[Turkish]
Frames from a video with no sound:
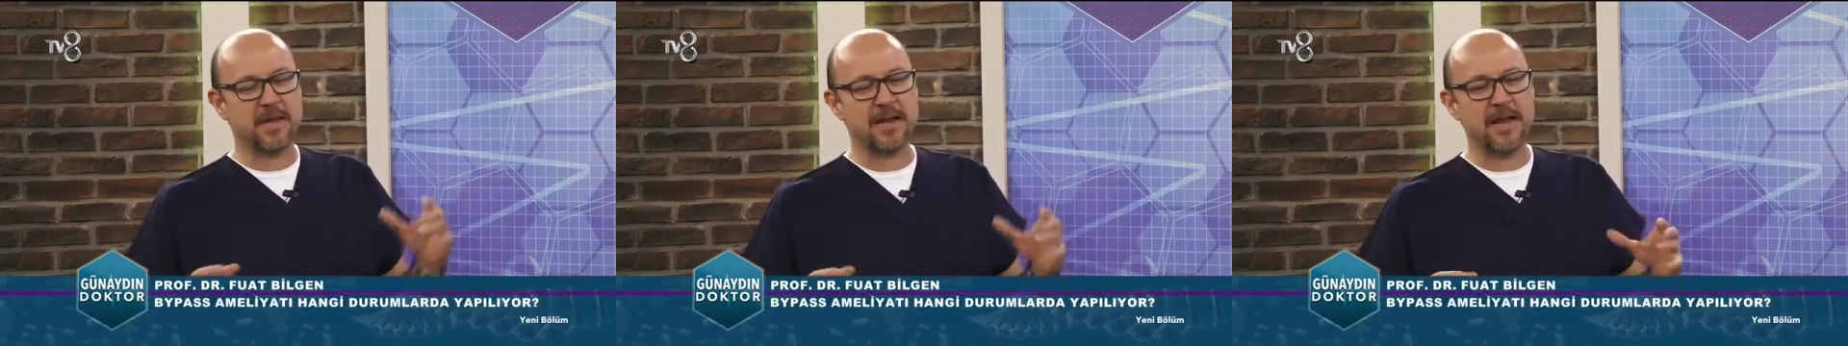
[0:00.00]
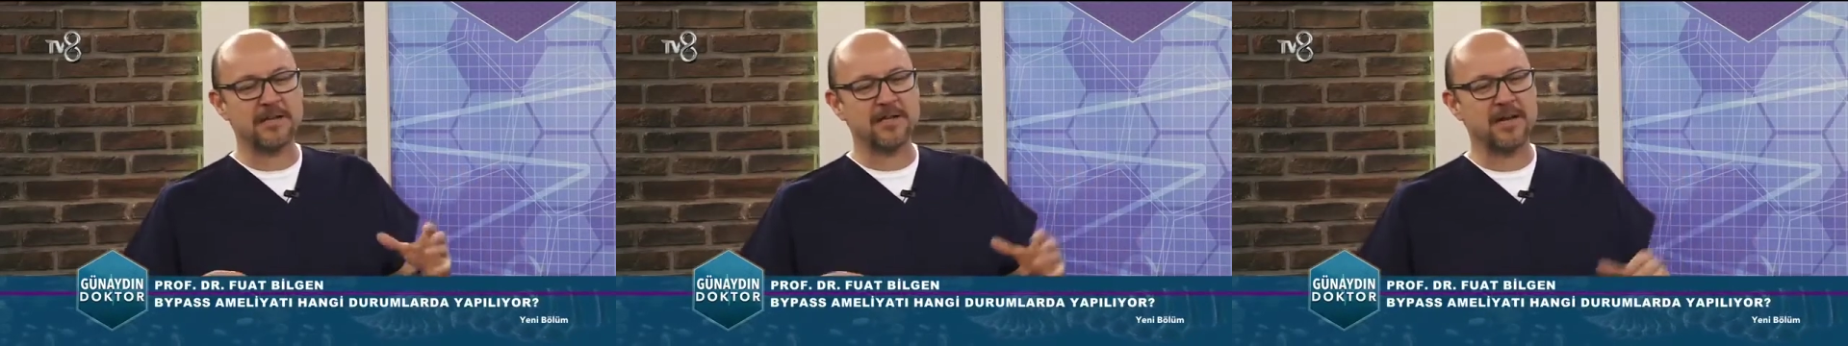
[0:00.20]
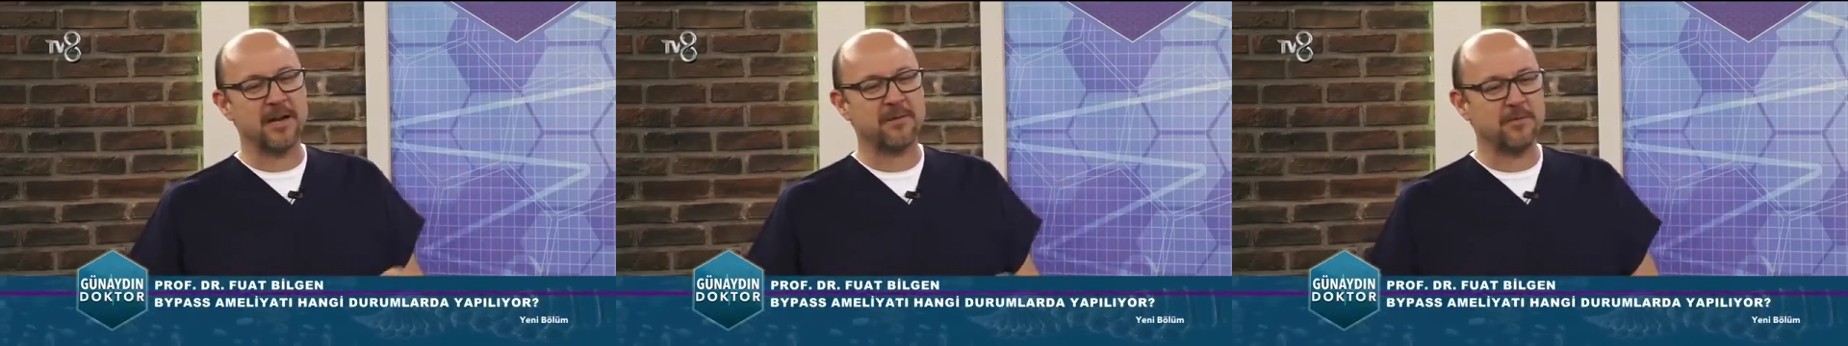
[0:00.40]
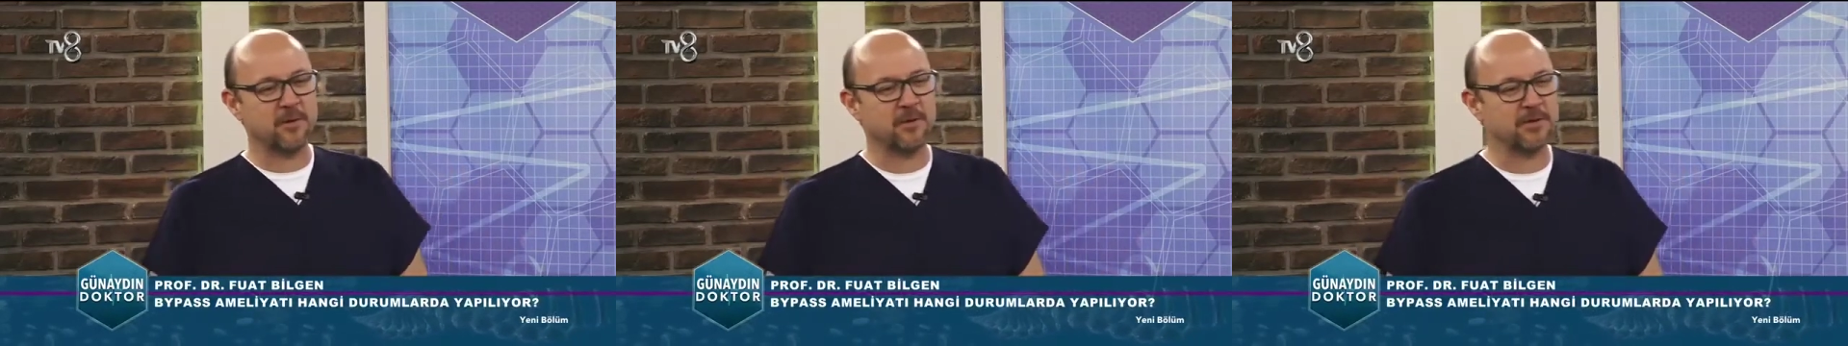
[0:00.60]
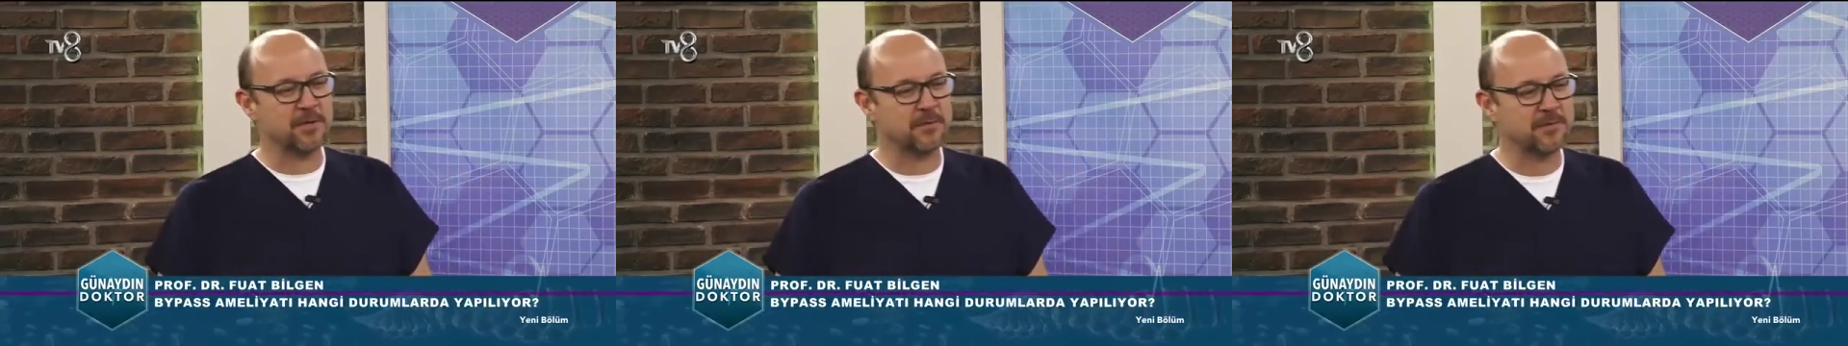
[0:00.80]
Evet. Genel cerrah
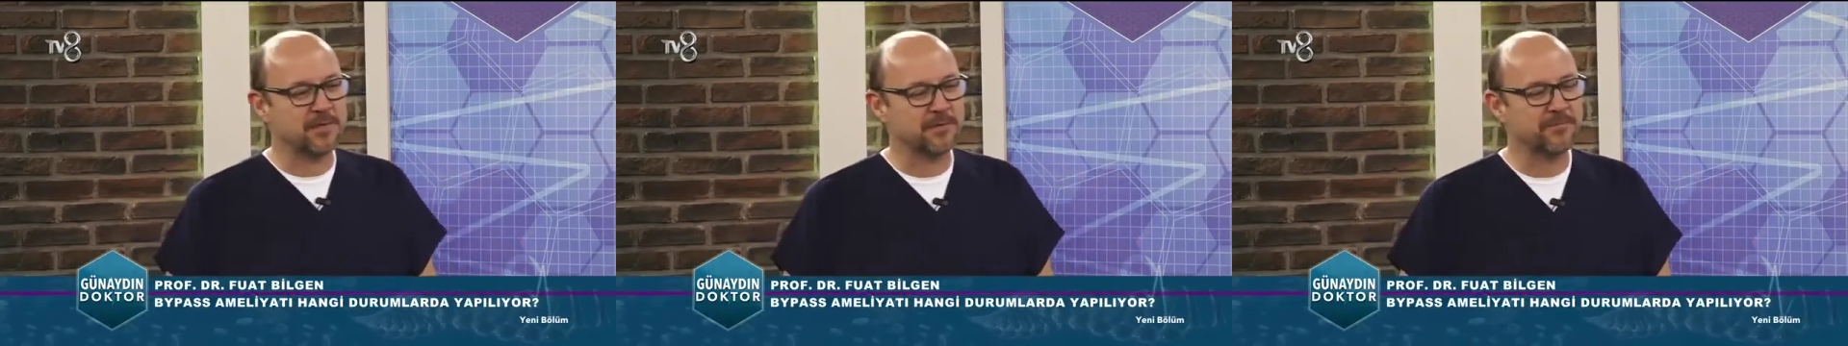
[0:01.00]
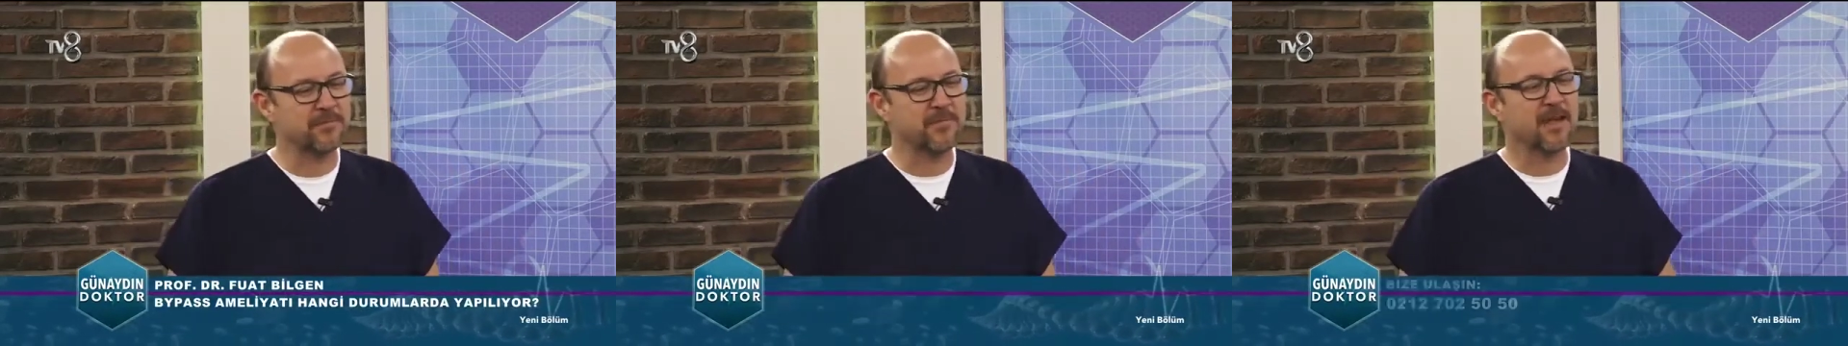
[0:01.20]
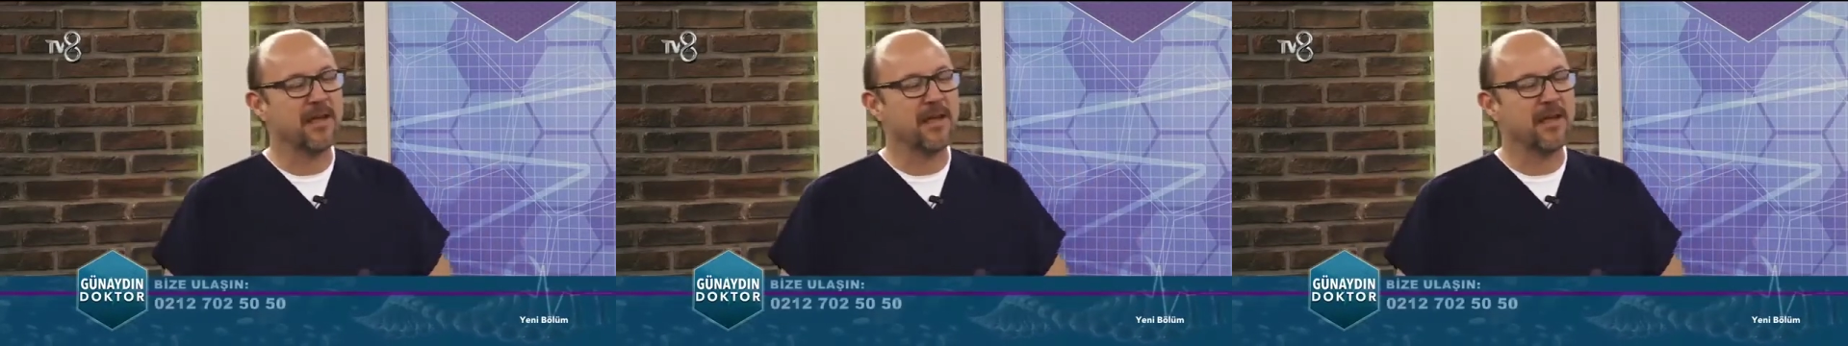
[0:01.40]
bir hocamız